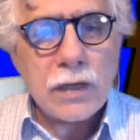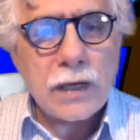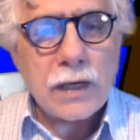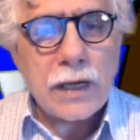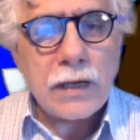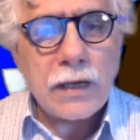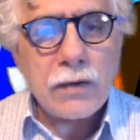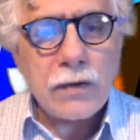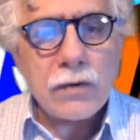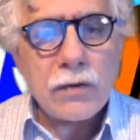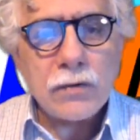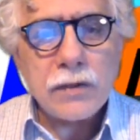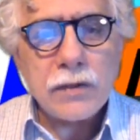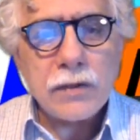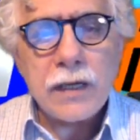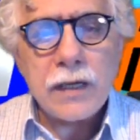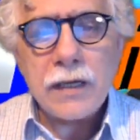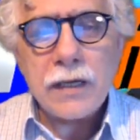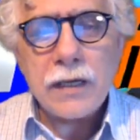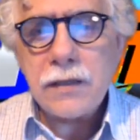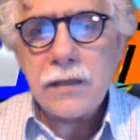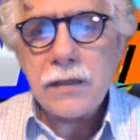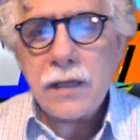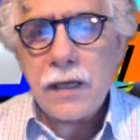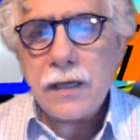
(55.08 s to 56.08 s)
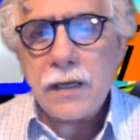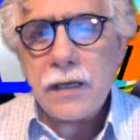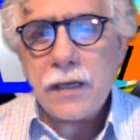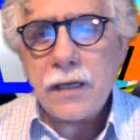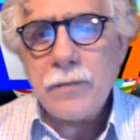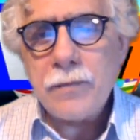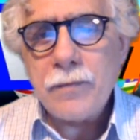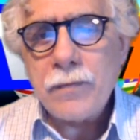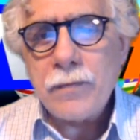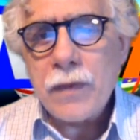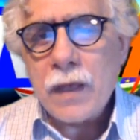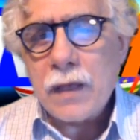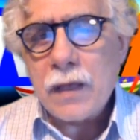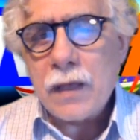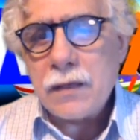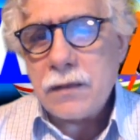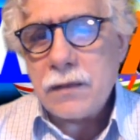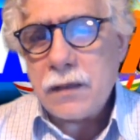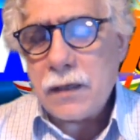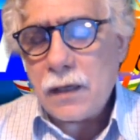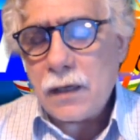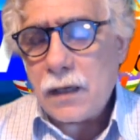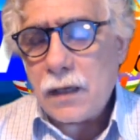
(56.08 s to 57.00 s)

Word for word: sull'elenco dei cantieri di